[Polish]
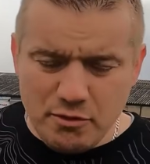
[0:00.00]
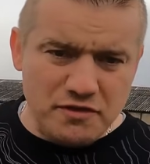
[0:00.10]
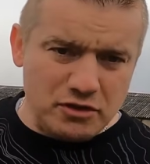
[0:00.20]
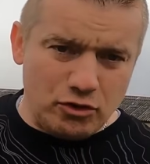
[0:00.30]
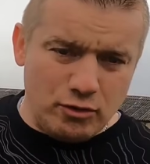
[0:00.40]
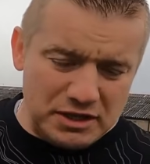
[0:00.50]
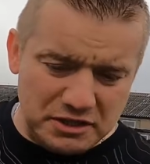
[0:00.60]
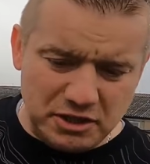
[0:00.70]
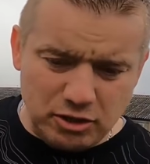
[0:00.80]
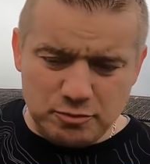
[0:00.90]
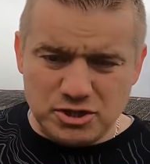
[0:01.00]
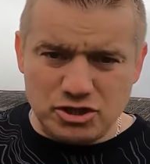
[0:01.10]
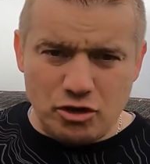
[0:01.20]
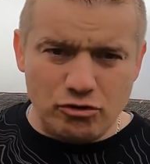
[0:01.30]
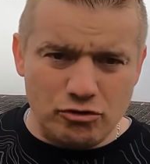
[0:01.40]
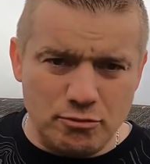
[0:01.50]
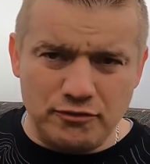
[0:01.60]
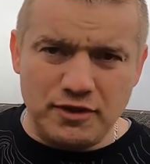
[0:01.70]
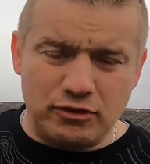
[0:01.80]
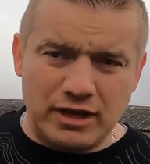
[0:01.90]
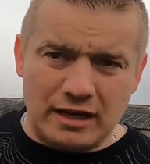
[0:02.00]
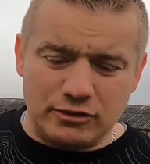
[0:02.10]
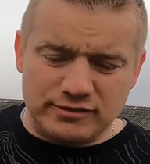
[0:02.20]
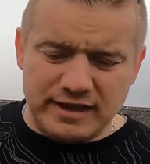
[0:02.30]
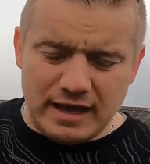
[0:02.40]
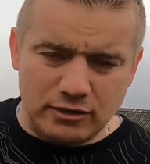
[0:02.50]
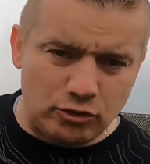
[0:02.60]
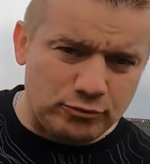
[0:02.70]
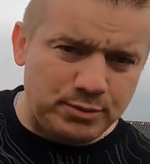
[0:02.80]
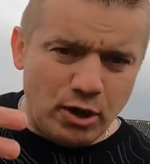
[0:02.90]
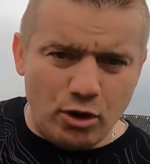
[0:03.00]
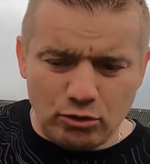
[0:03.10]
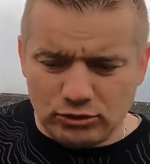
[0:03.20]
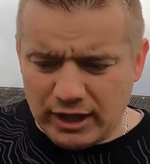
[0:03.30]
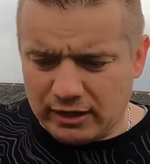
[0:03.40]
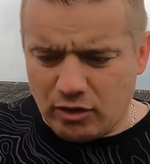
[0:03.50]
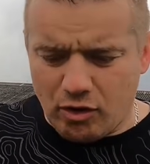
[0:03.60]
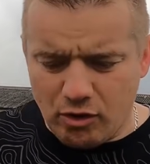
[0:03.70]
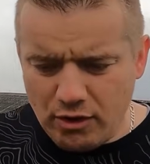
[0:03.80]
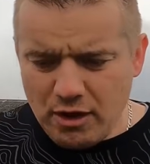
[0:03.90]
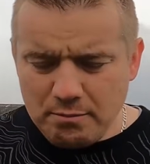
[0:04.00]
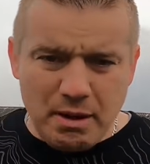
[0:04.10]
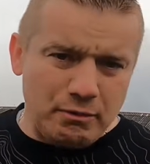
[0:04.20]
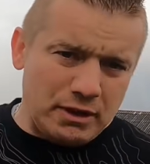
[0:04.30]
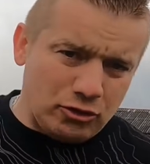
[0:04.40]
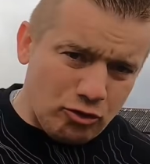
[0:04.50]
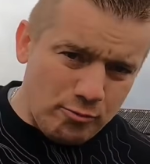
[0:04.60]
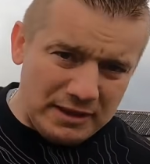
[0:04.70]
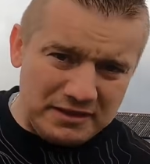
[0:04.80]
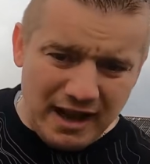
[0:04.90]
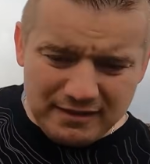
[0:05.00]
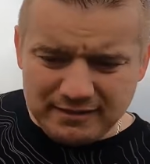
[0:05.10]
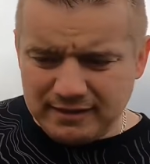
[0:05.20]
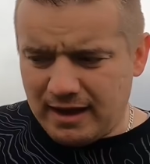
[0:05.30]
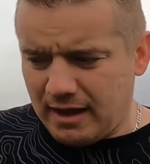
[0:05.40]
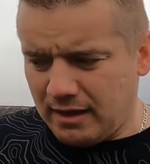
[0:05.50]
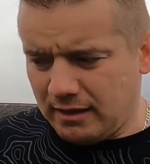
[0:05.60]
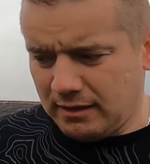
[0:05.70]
mówię dokładnie tego przeciągu, mówię od A do Z, odbioru tego, pełna dokumentacja.